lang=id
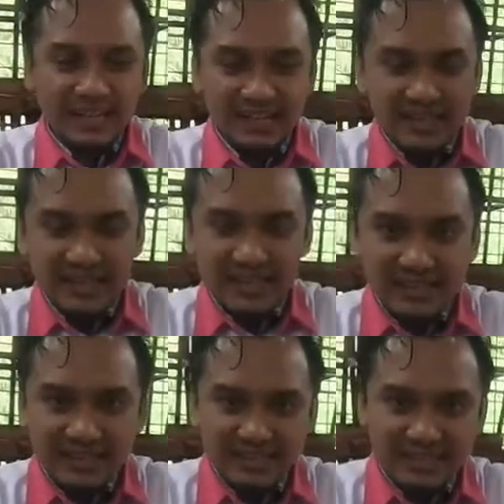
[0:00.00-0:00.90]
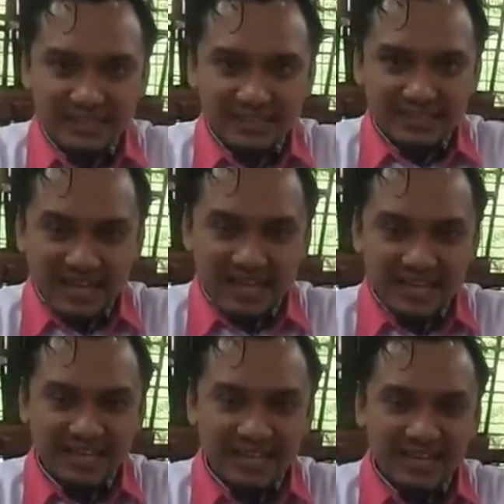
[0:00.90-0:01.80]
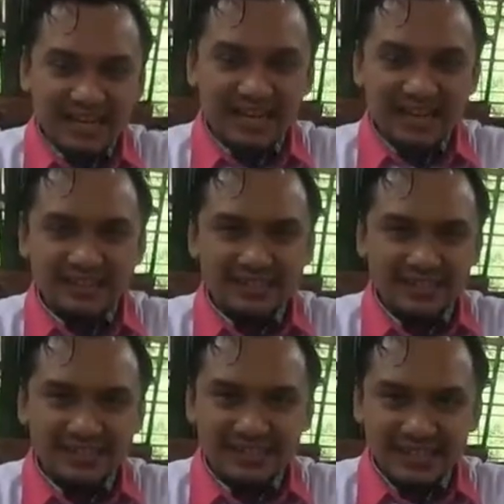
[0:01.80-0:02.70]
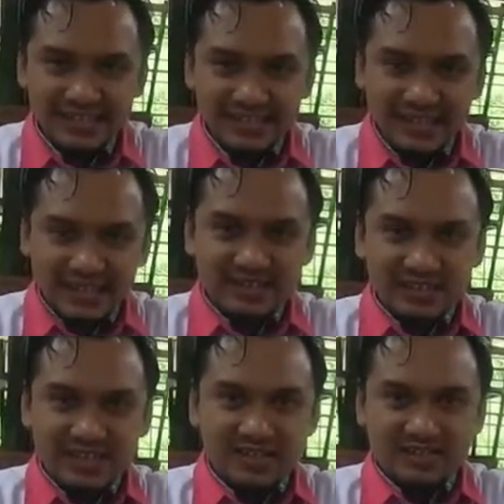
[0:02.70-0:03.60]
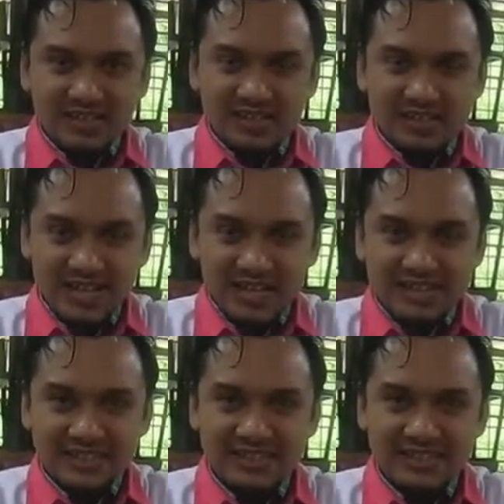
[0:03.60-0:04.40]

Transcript: Oke, kita akan lanjutkan untuk yang